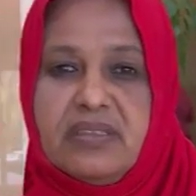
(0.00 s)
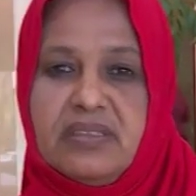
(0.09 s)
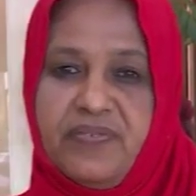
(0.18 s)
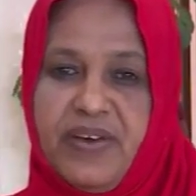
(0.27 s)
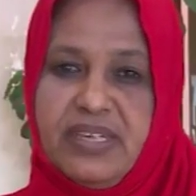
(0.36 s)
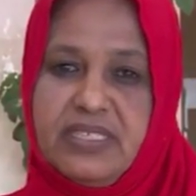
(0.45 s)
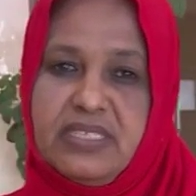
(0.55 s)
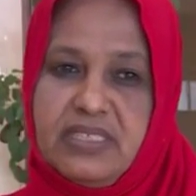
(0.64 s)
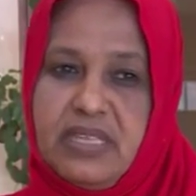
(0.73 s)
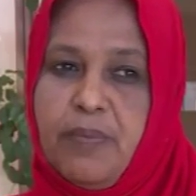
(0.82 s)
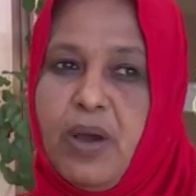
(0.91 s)
تتفرز
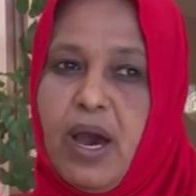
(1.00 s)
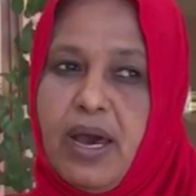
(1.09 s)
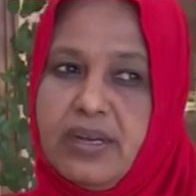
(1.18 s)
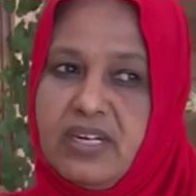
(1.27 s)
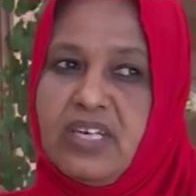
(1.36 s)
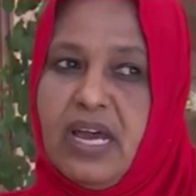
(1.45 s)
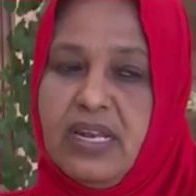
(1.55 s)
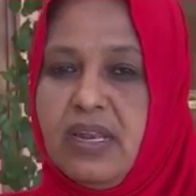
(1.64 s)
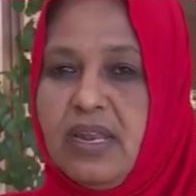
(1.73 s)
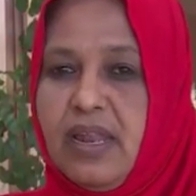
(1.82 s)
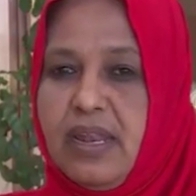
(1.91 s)
تبقى نرجع
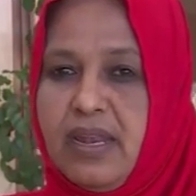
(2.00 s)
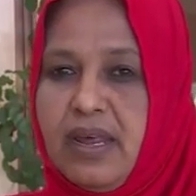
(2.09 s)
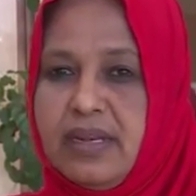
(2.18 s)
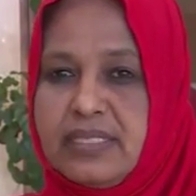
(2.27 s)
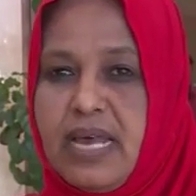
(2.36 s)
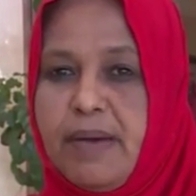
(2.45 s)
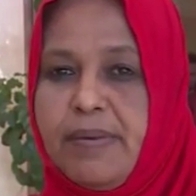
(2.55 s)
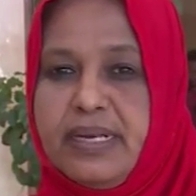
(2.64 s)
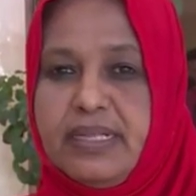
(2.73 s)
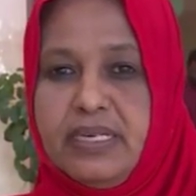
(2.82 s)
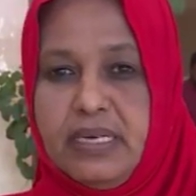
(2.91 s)
للنظام
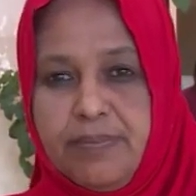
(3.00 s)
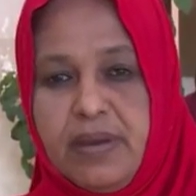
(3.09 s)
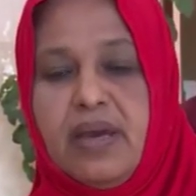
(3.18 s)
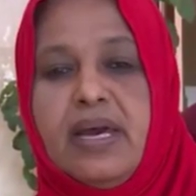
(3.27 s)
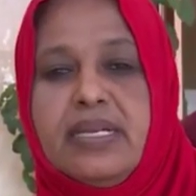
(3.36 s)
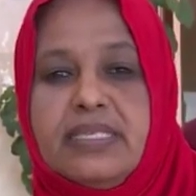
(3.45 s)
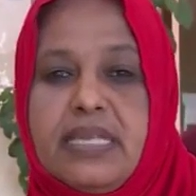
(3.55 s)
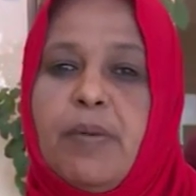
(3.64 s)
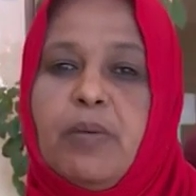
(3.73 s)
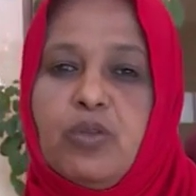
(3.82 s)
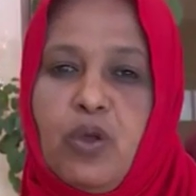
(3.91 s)
القديم نظام
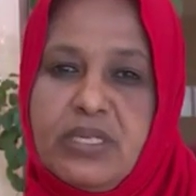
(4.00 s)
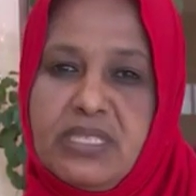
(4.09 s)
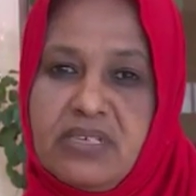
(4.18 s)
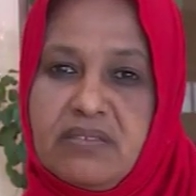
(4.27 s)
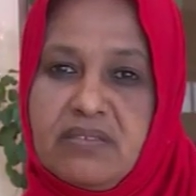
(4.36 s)
المتوسط